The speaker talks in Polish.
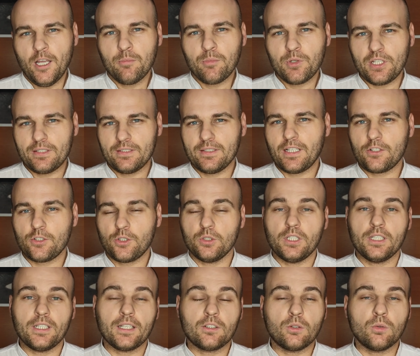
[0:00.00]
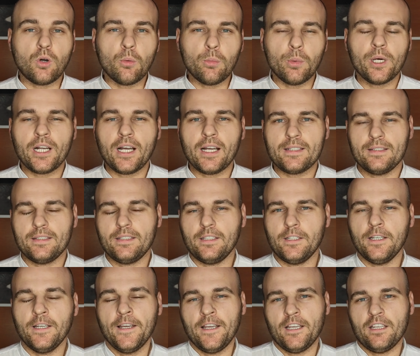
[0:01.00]
przeznaczone na tą operację
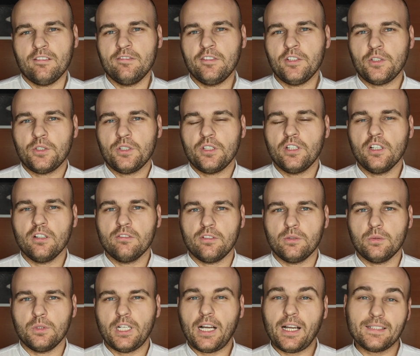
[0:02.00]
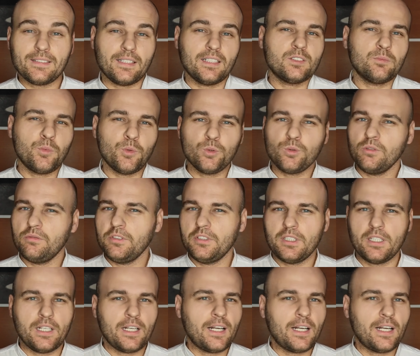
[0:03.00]
wyścigową Hasa. Z punktu widzenia